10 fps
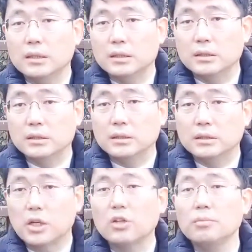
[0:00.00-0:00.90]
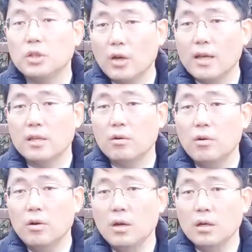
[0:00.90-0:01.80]
어, 걸음이 되어야
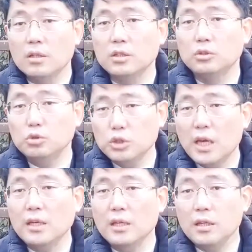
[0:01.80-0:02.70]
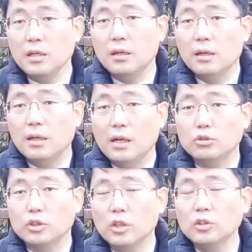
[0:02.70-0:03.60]
되고 그 투쟁이
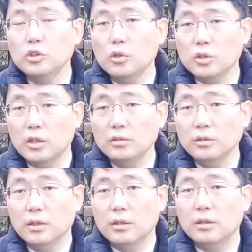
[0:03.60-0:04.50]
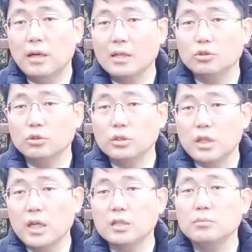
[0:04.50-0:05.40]
아주 전초전 어, 아주
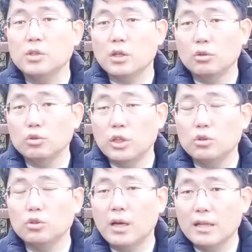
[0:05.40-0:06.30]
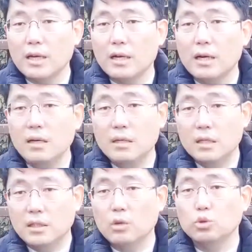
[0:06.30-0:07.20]
핵심적인 투쟁 중에 하나가
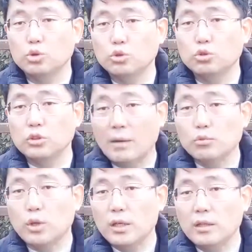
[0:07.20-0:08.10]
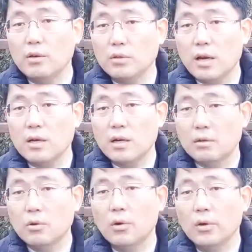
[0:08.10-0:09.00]
대구 중구 남구에 있다고
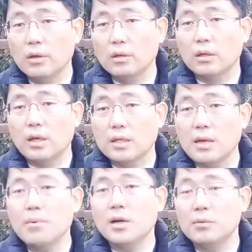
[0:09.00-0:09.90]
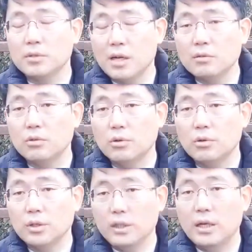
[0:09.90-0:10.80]
생각하고 그렇게 사명감을
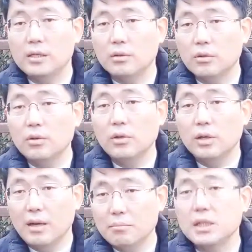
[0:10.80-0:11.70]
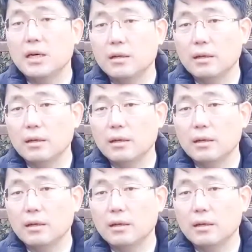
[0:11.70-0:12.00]
갖고 일하려고 합니다.